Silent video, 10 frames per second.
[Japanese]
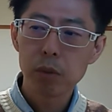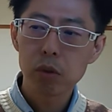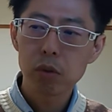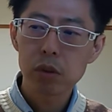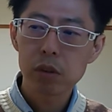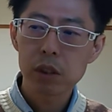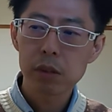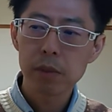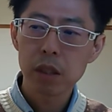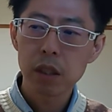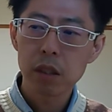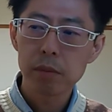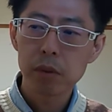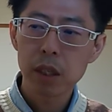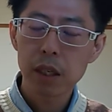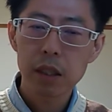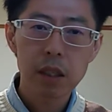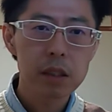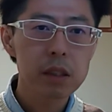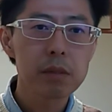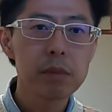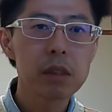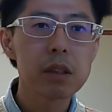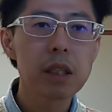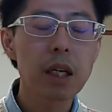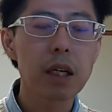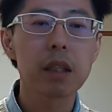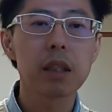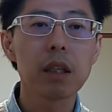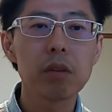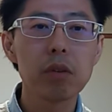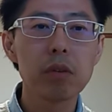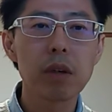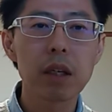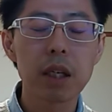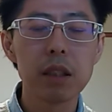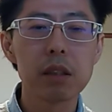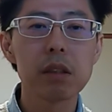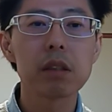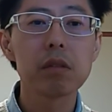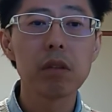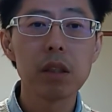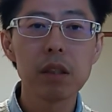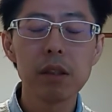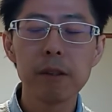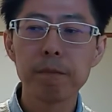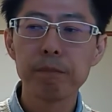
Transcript: 物事を進めていてもなかなか進みづらかったというのが現実ですよね。